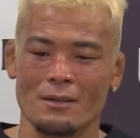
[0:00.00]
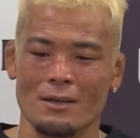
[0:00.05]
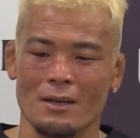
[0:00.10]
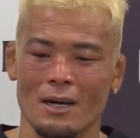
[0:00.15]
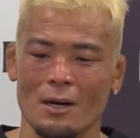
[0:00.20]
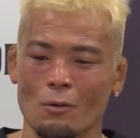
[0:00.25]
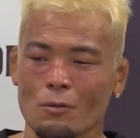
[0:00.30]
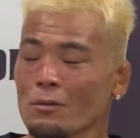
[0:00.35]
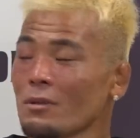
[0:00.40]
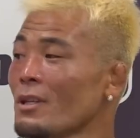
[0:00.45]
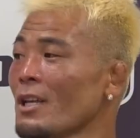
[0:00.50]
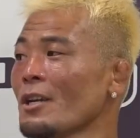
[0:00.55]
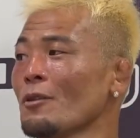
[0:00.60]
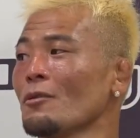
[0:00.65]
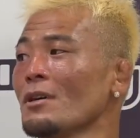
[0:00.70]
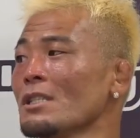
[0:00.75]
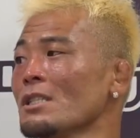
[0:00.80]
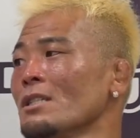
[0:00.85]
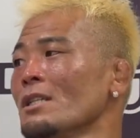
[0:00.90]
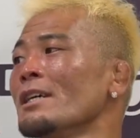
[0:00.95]
煽ったり
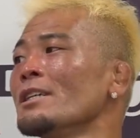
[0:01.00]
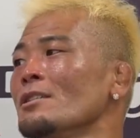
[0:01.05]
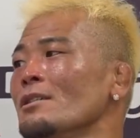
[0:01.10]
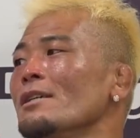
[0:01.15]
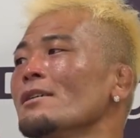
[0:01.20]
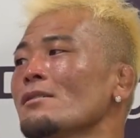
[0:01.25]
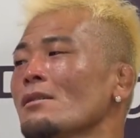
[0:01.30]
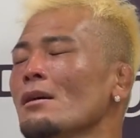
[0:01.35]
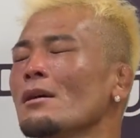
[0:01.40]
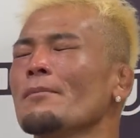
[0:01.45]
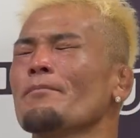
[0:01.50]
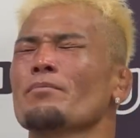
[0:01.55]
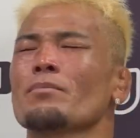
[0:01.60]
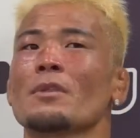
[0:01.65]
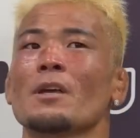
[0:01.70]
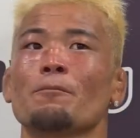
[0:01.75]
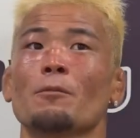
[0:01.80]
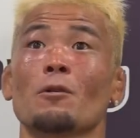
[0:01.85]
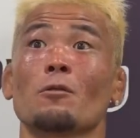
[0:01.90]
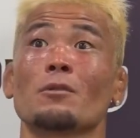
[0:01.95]
とかしないじゃないですか。
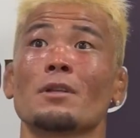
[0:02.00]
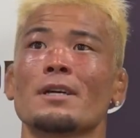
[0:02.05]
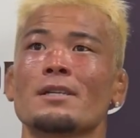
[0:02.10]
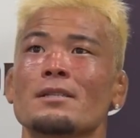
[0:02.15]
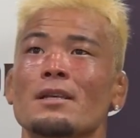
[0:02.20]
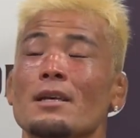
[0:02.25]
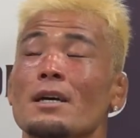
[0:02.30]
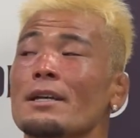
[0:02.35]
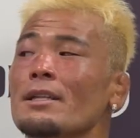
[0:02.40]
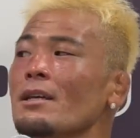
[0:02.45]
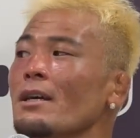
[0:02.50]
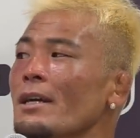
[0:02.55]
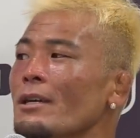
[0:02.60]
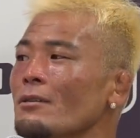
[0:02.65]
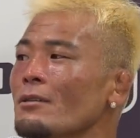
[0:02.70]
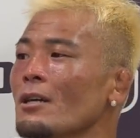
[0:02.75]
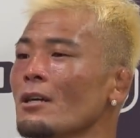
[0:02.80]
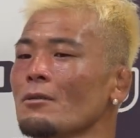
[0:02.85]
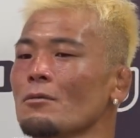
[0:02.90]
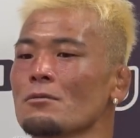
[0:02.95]
やっぱこう対戦相手がい
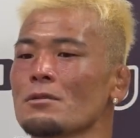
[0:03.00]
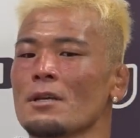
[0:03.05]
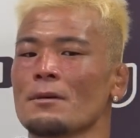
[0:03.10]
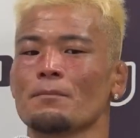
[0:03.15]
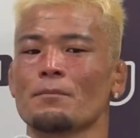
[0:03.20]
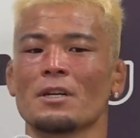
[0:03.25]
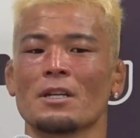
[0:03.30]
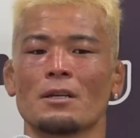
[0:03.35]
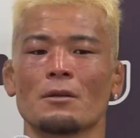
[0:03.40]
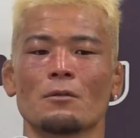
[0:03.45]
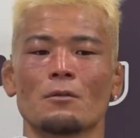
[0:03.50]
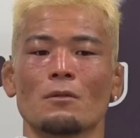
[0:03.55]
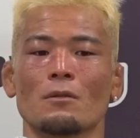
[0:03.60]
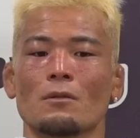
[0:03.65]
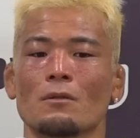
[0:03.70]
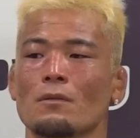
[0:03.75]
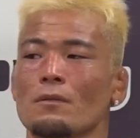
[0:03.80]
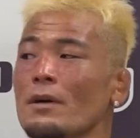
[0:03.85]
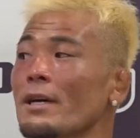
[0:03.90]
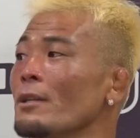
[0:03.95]
るからこそやっぱり
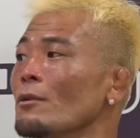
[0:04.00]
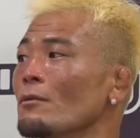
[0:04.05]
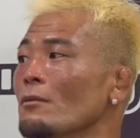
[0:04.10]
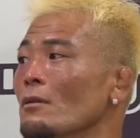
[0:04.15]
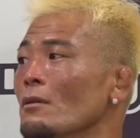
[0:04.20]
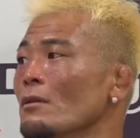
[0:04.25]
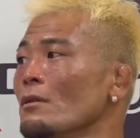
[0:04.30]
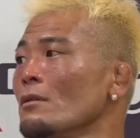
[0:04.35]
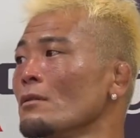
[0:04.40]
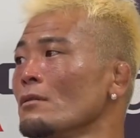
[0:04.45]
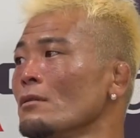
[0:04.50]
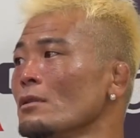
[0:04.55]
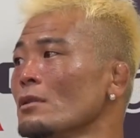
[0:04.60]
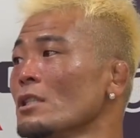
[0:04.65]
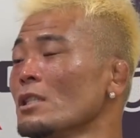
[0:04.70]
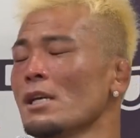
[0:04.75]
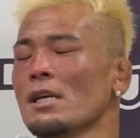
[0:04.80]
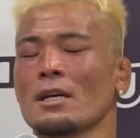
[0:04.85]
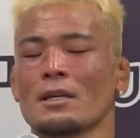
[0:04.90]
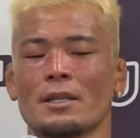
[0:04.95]
こう、ファイト、
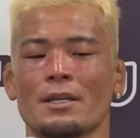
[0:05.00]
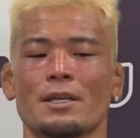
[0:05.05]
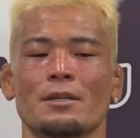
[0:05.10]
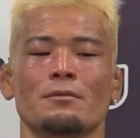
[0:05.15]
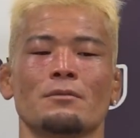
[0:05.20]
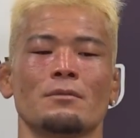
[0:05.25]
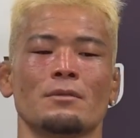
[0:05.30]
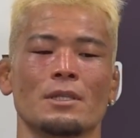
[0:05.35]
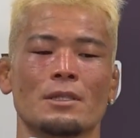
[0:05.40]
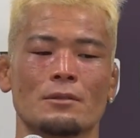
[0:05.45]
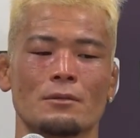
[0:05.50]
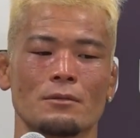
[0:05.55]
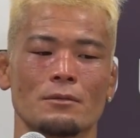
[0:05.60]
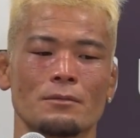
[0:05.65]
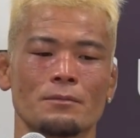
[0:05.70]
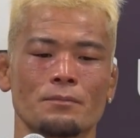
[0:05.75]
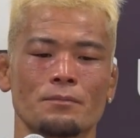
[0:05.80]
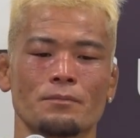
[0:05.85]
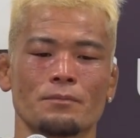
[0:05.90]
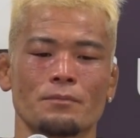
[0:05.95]
試合ができるってい
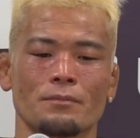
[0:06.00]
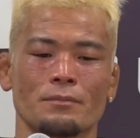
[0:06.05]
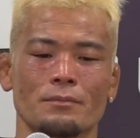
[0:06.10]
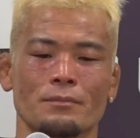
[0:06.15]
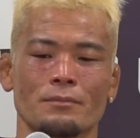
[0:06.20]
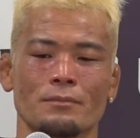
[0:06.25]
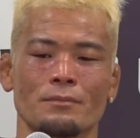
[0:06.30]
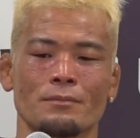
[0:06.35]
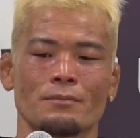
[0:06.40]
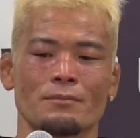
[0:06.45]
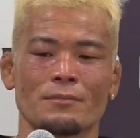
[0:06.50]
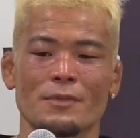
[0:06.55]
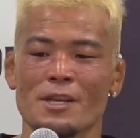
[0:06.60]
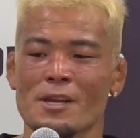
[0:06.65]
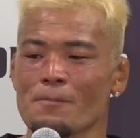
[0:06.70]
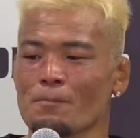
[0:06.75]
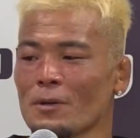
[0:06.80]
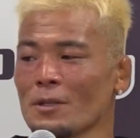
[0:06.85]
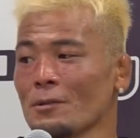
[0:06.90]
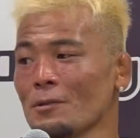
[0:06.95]
う。んで、
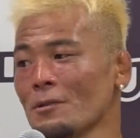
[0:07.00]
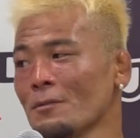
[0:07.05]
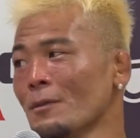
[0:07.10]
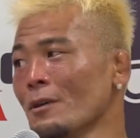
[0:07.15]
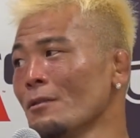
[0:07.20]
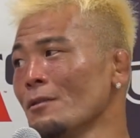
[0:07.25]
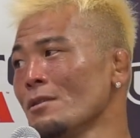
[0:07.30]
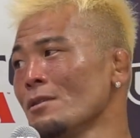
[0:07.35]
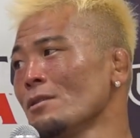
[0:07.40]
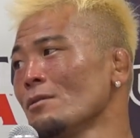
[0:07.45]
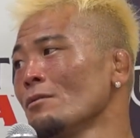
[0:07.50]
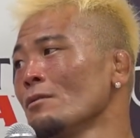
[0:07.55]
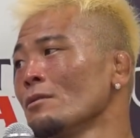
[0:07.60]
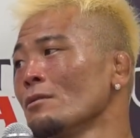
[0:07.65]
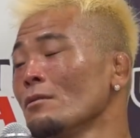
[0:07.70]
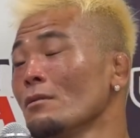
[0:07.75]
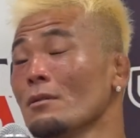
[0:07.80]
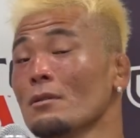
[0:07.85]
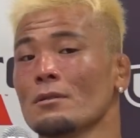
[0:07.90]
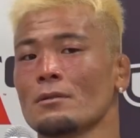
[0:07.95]
やっぱぬるまご一
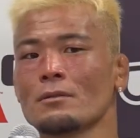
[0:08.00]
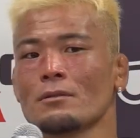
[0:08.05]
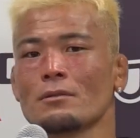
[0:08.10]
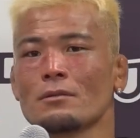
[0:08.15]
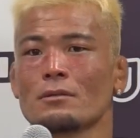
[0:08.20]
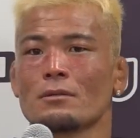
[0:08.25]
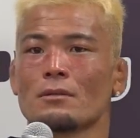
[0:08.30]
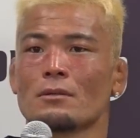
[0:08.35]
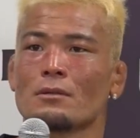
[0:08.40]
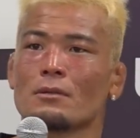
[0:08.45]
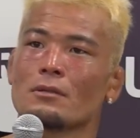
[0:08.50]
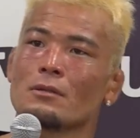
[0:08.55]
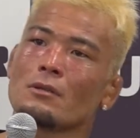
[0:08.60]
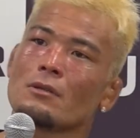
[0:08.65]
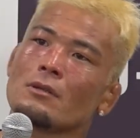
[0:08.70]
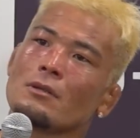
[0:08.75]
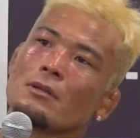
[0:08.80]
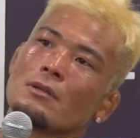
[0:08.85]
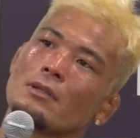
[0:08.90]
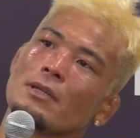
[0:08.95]
族の
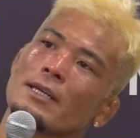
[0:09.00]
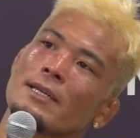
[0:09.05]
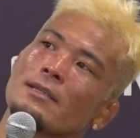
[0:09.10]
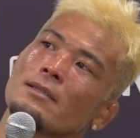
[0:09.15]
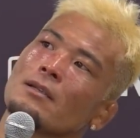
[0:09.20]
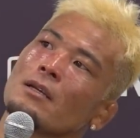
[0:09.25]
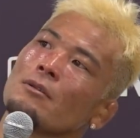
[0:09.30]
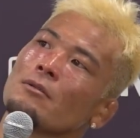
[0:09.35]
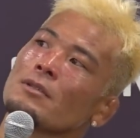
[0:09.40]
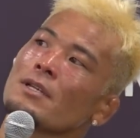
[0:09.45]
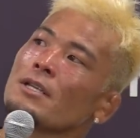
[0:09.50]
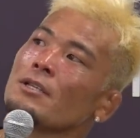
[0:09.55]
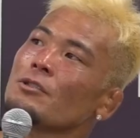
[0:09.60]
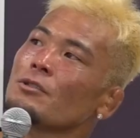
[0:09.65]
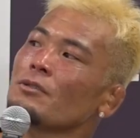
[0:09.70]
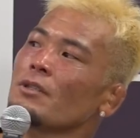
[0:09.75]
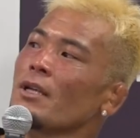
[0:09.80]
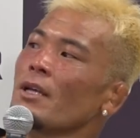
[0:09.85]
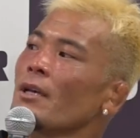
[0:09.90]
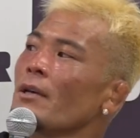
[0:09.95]
ラゲスさんの選
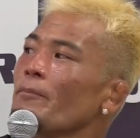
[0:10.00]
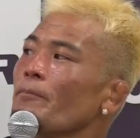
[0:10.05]
手で、